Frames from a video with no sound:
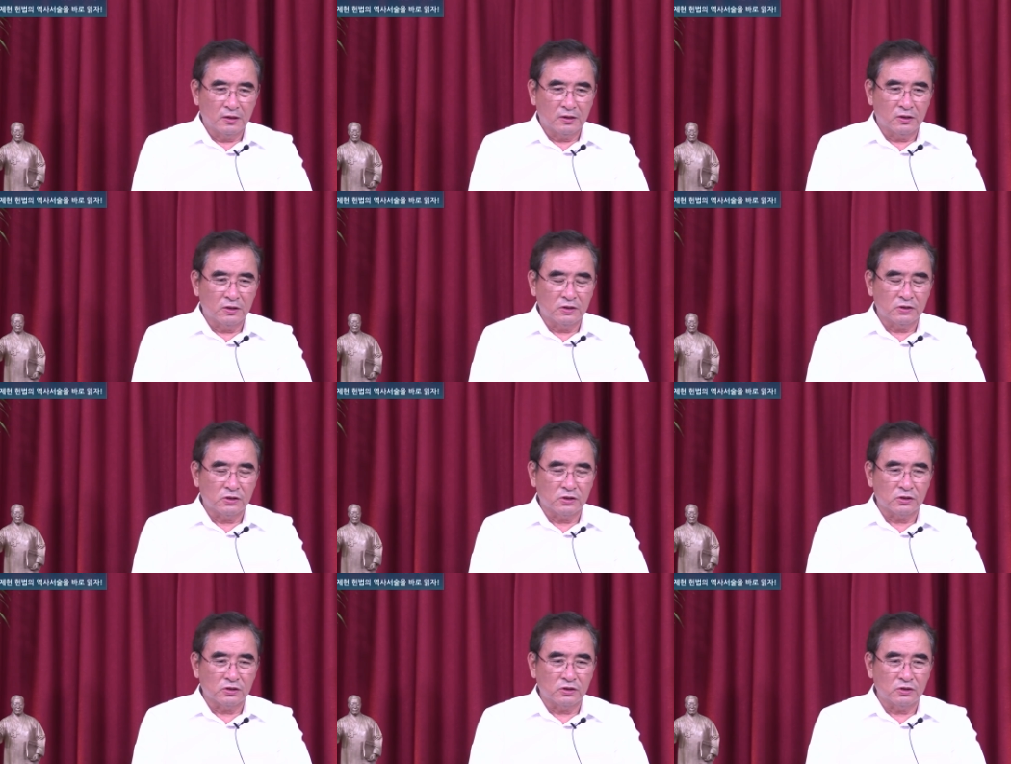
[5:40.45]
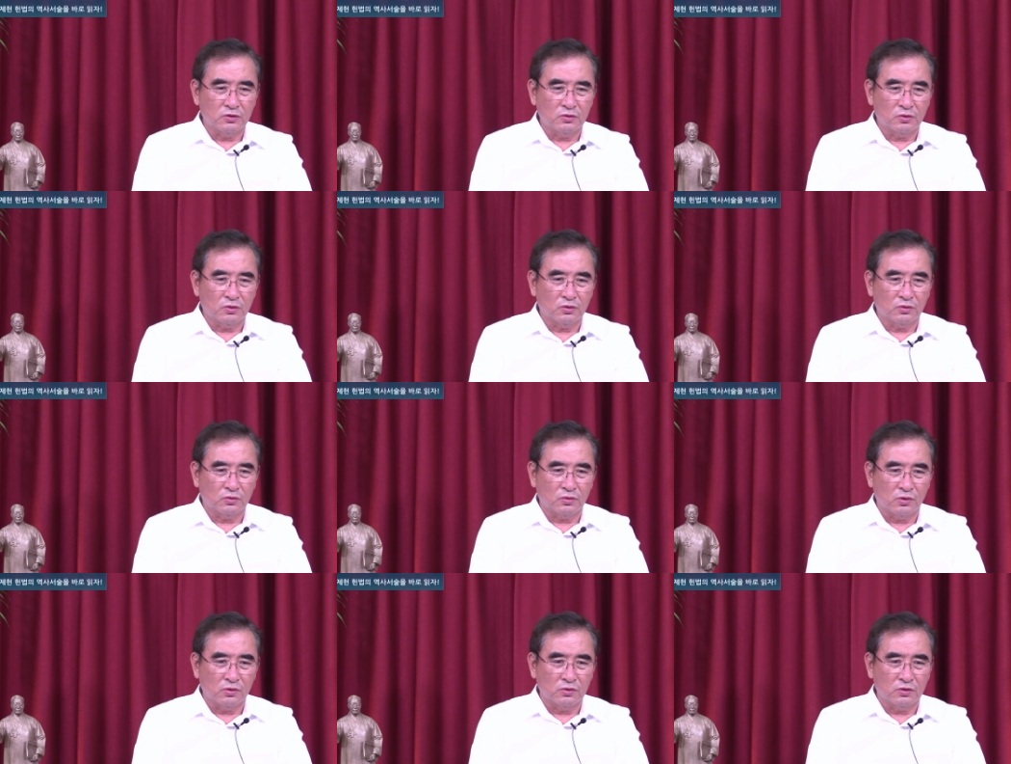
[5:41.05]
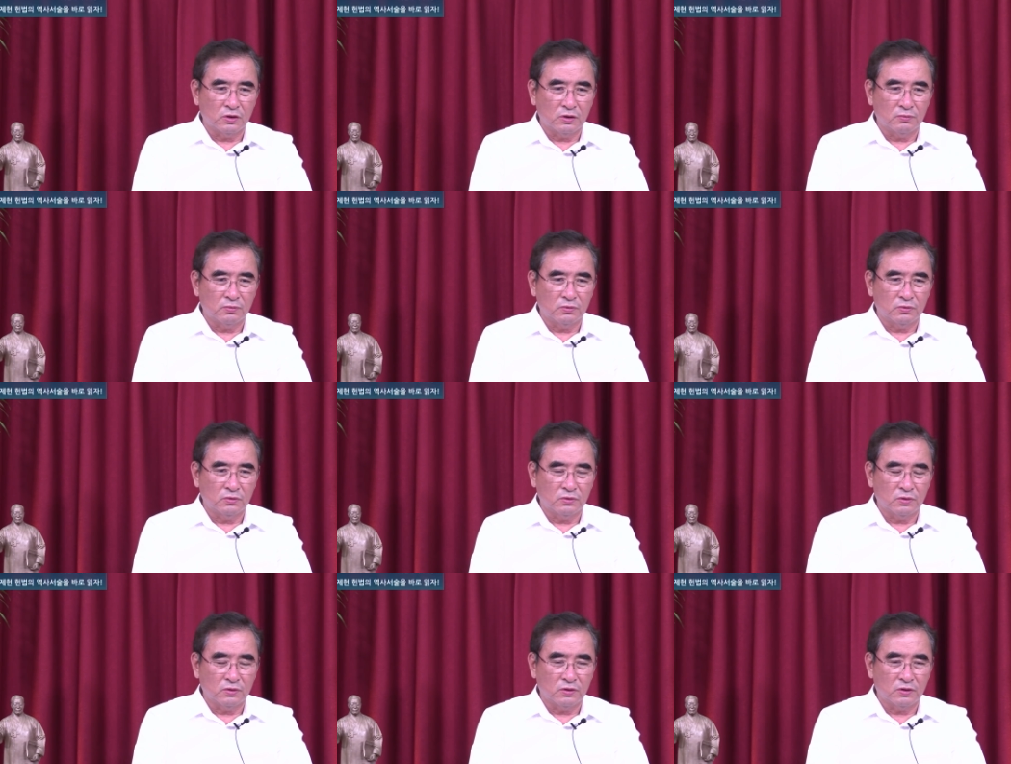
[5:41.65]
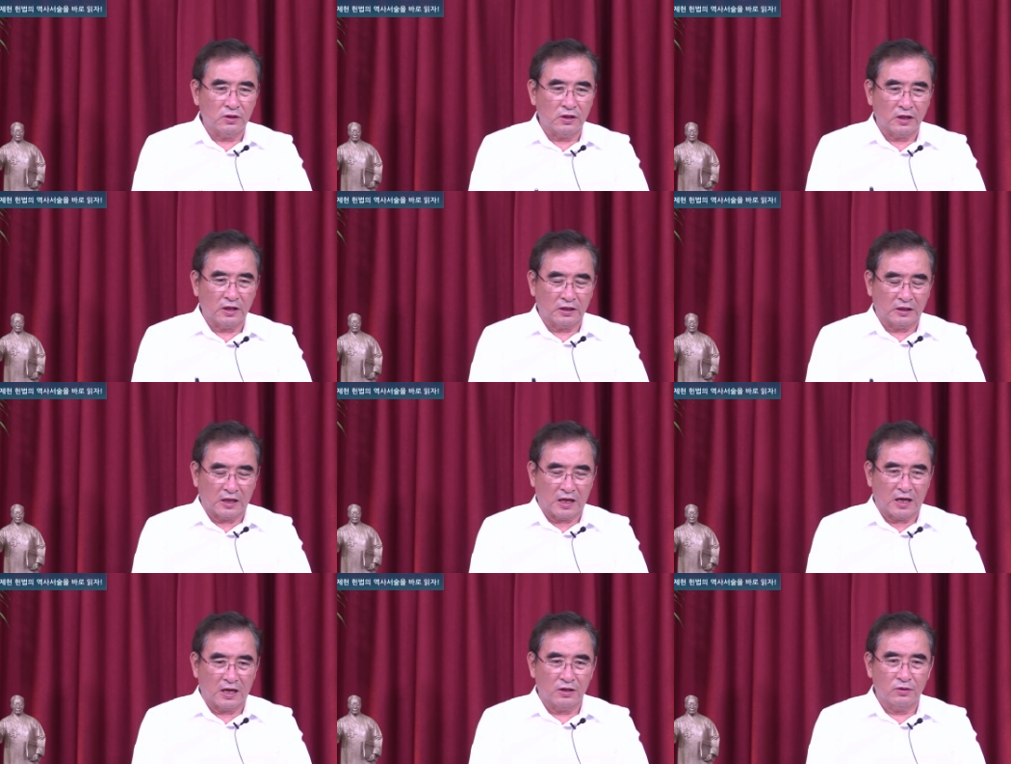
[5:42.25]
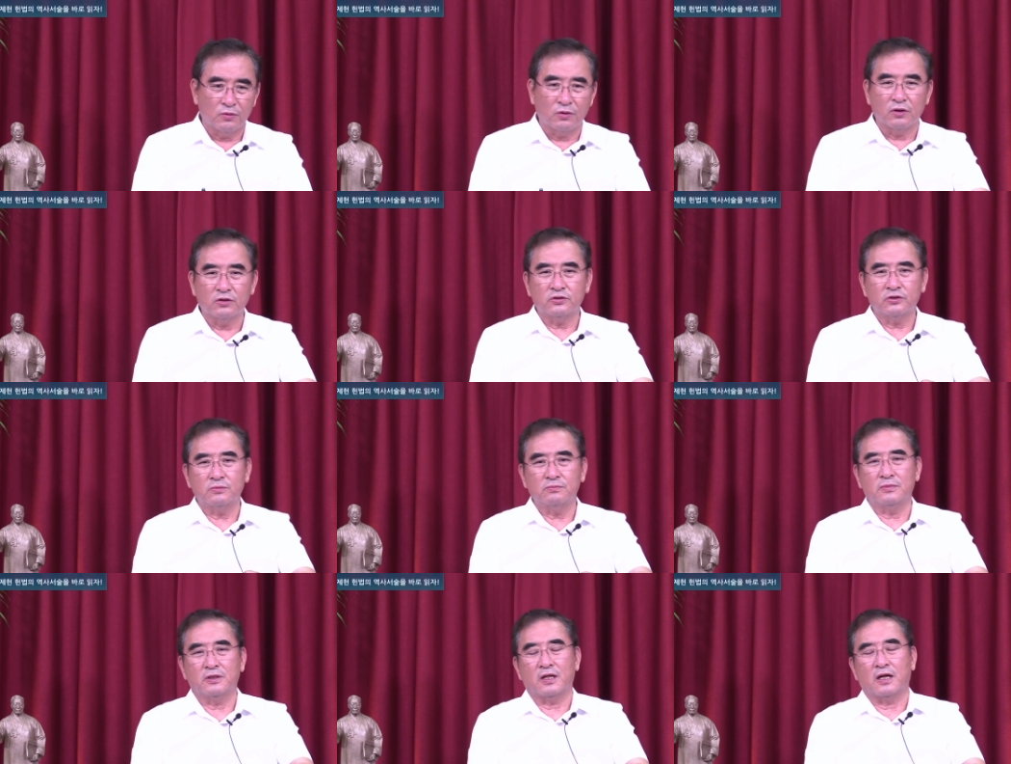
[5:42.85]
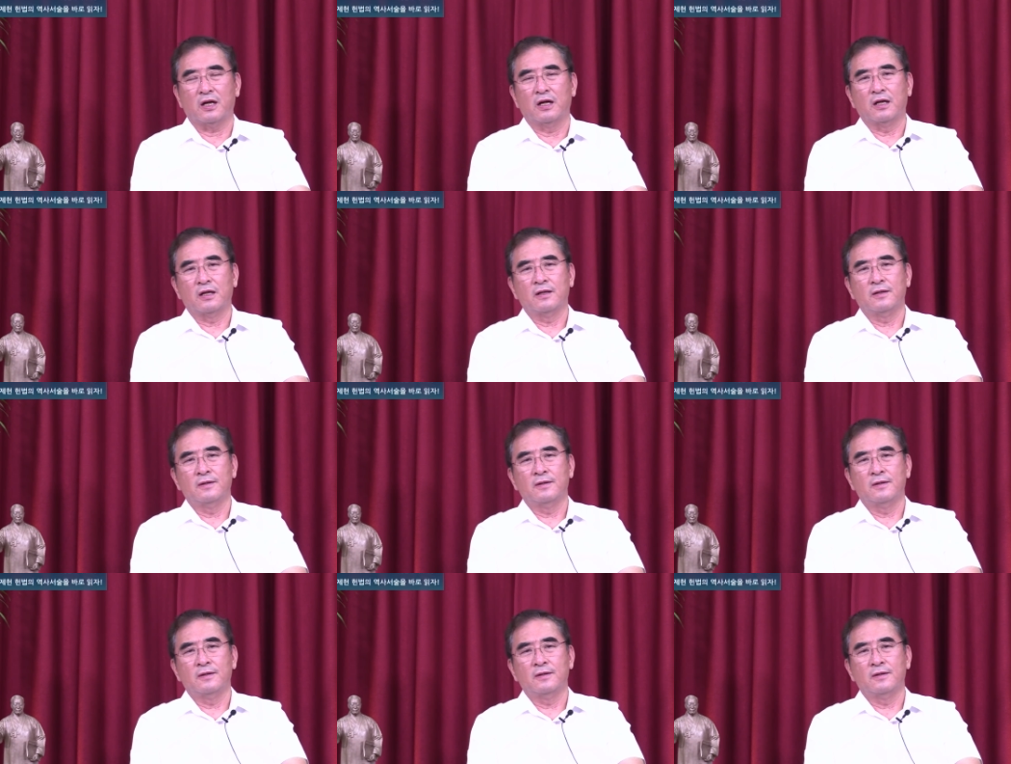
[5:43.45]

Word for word: 그 정신으로 독립운동을 했다. 요것입니다.